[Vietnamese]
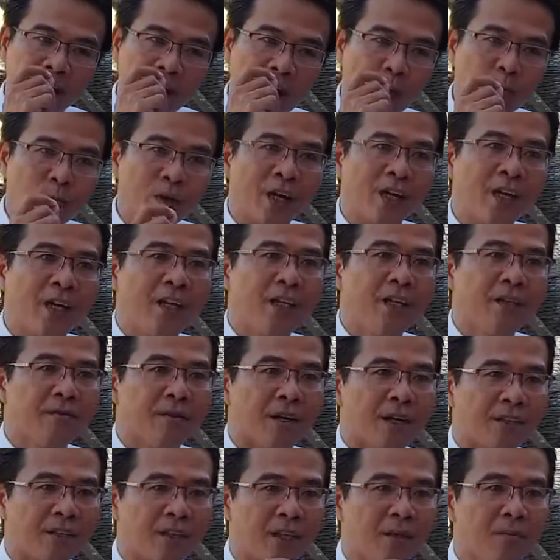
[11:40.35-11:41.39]
không để ý
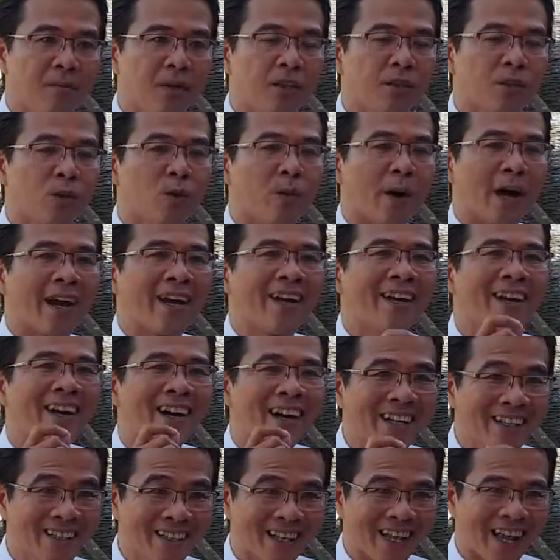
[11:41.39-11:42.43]
và chứng minh của bạn
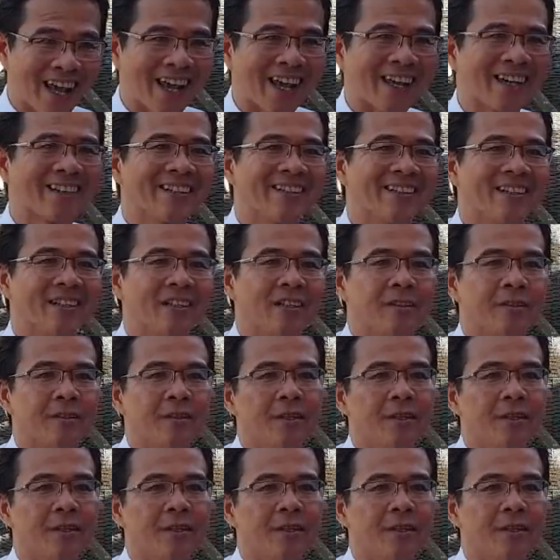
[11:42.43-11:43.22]
hết hạn. À,